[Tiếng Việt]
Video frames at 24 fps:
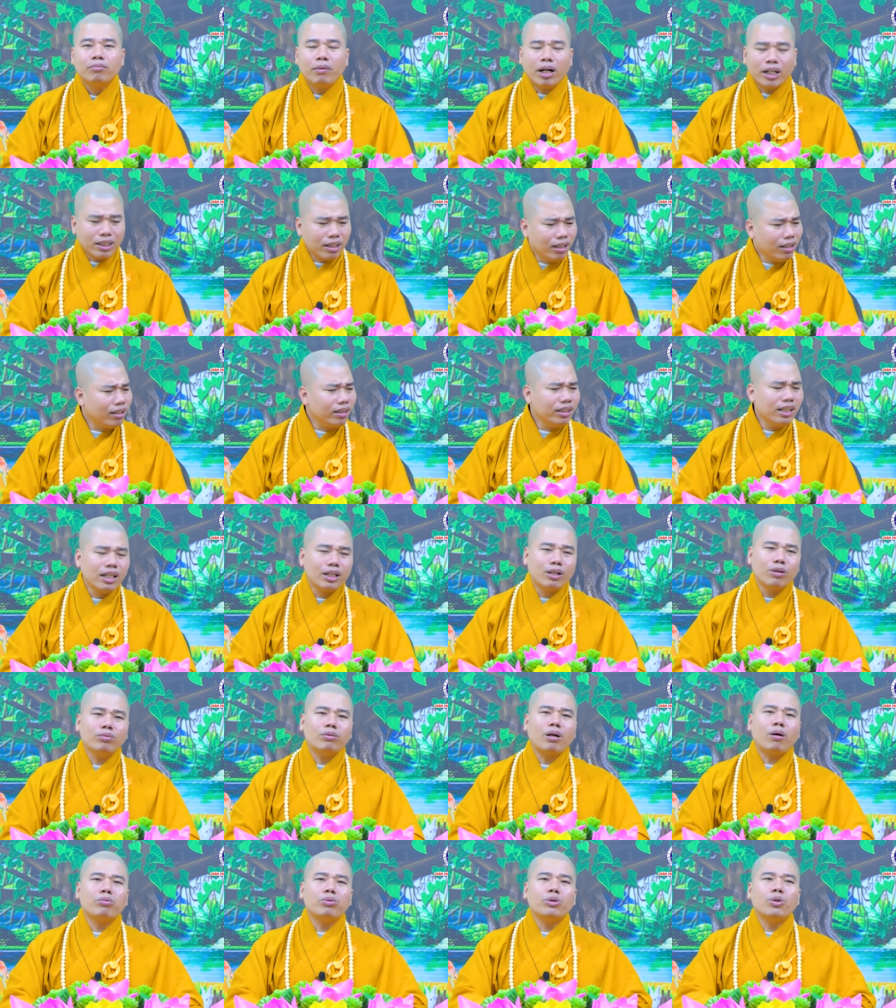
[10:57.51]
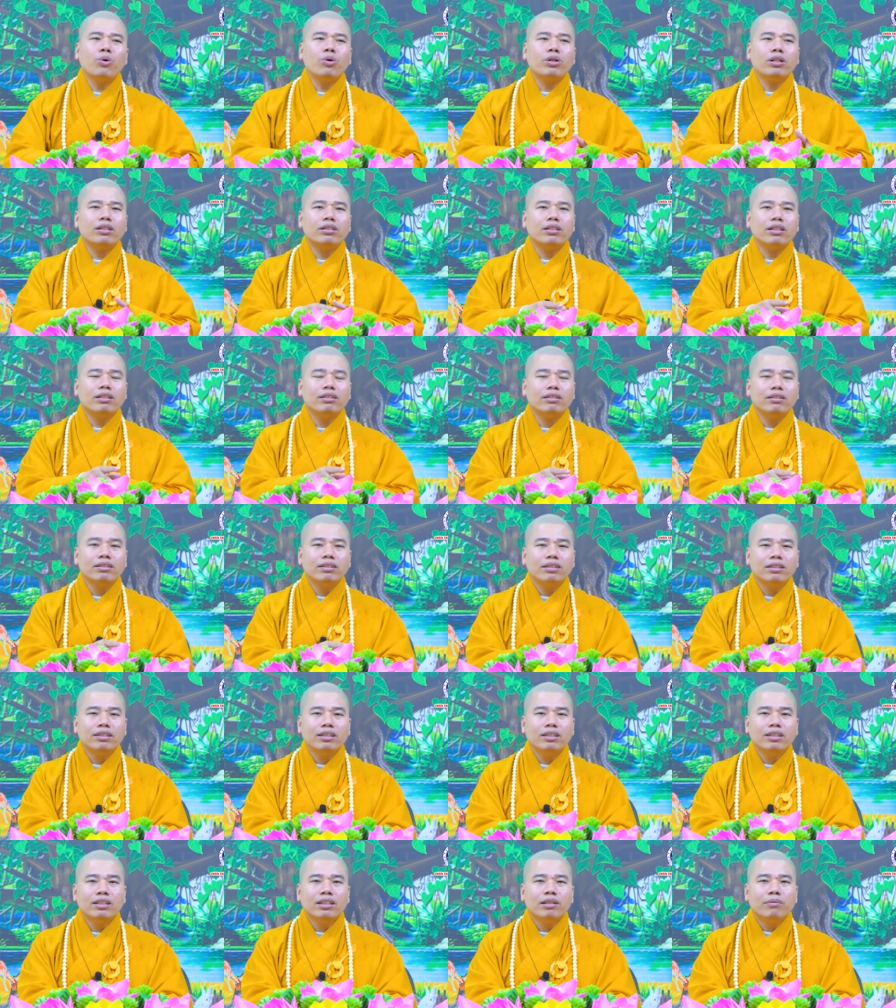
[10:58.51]
bất cứ cái gì cũng thông suốt được
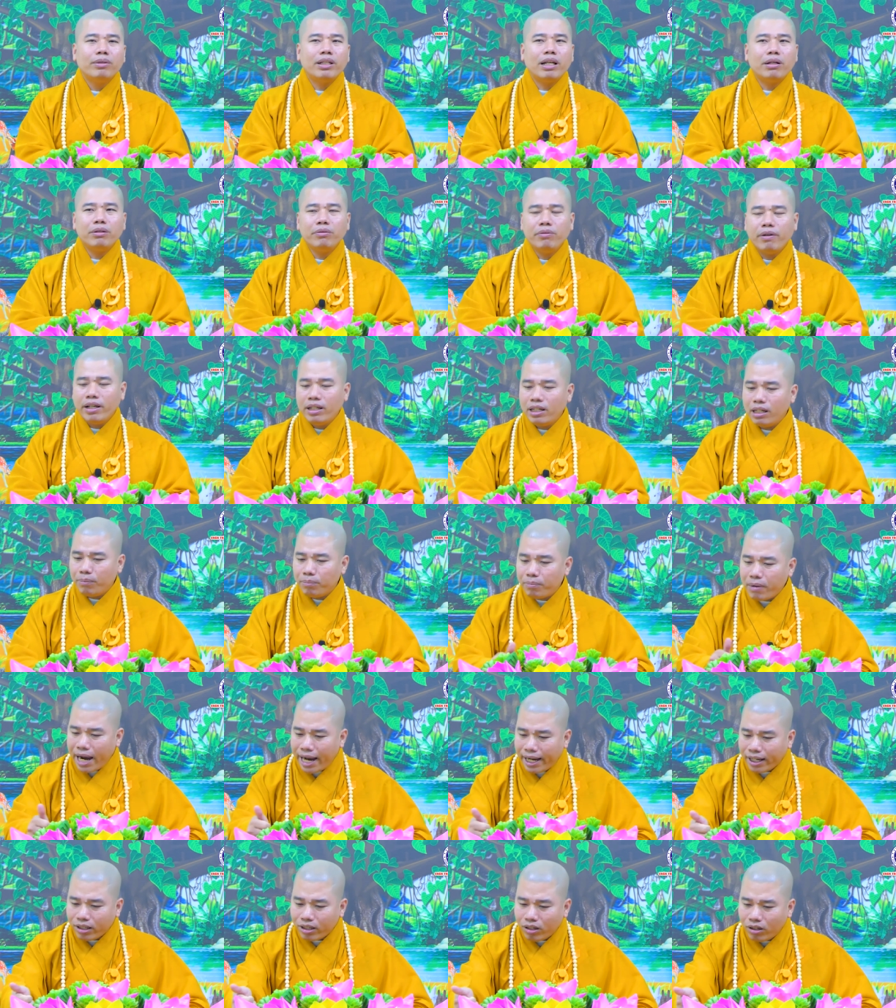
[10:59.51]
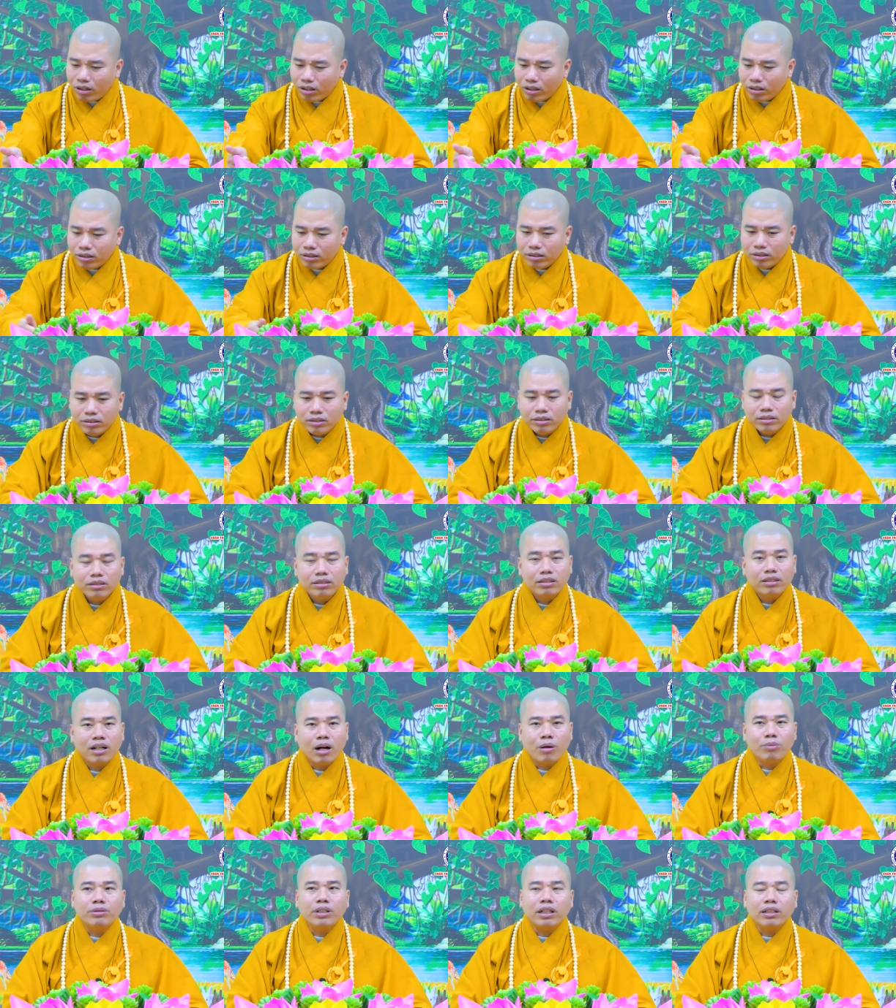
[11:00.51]
bây giờ quý vị này mạng còn
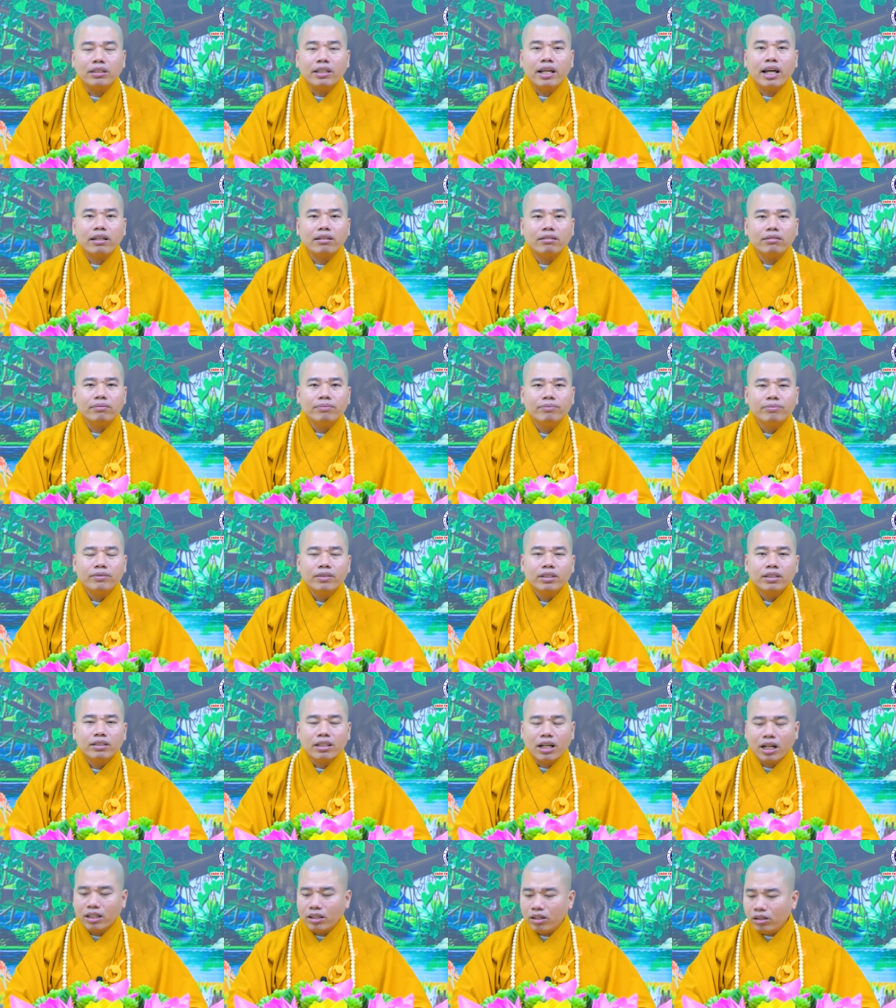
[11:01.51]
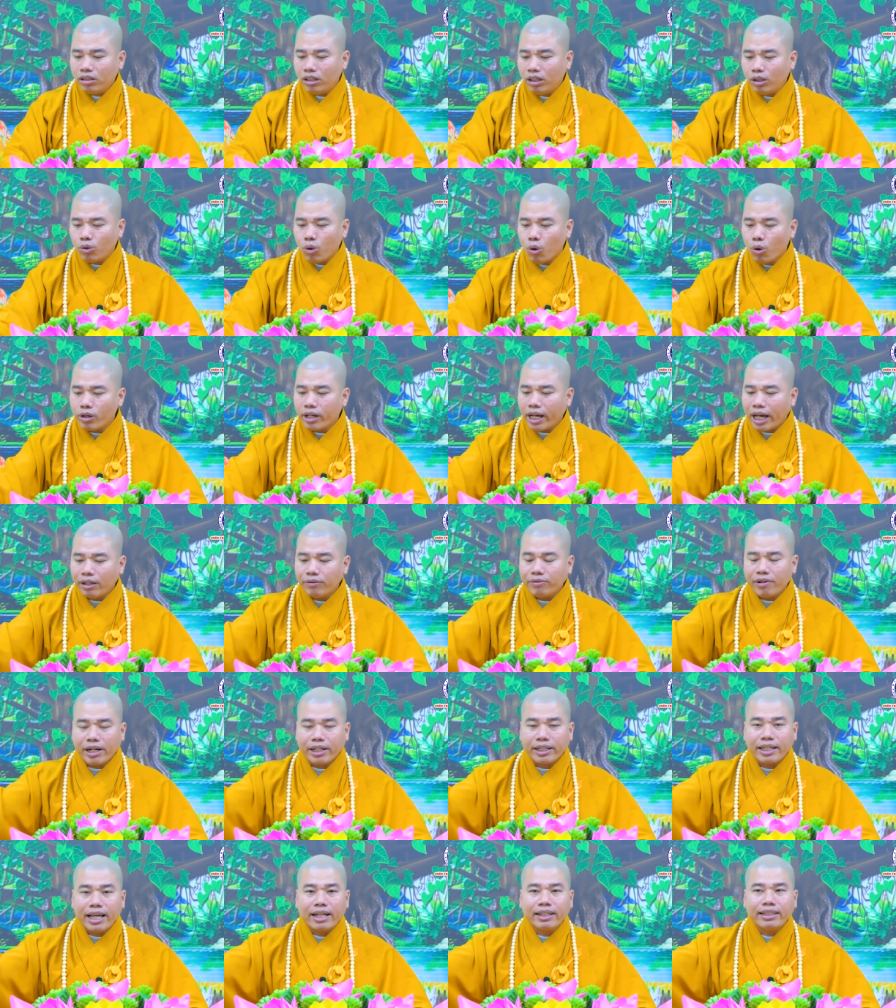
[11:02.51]
không sợ chết đừng nói chi của cái
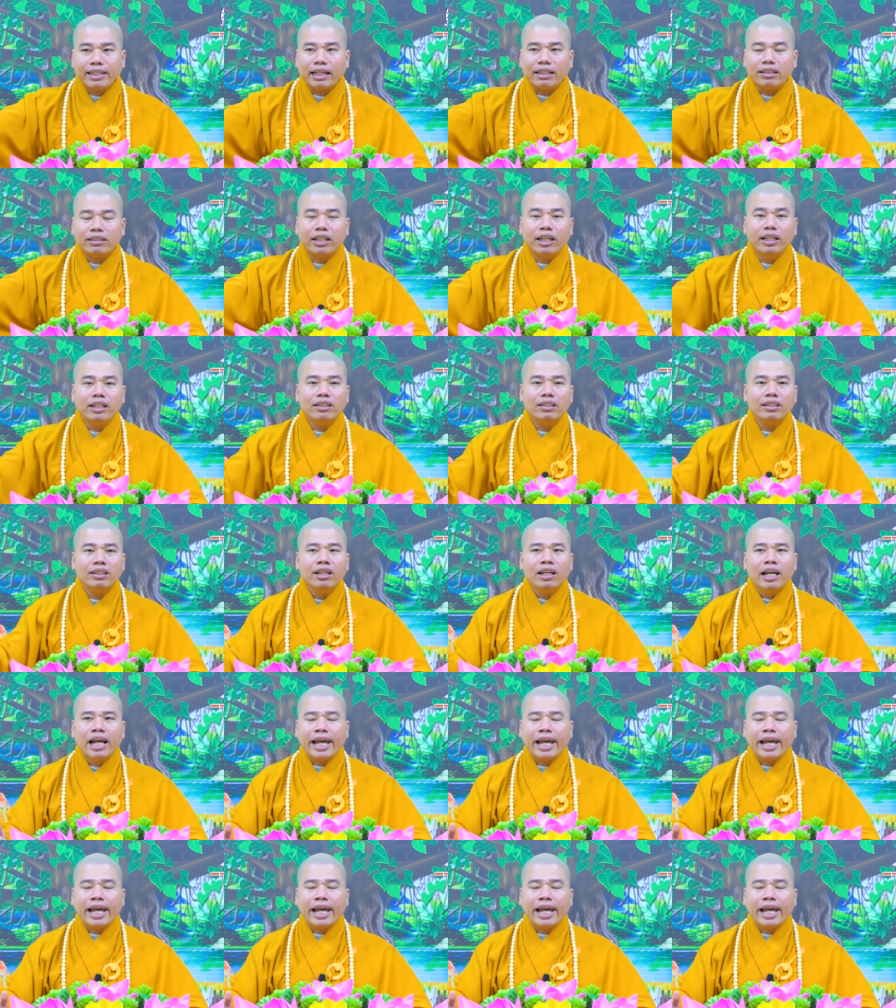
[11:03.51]
vật chất danh tiếng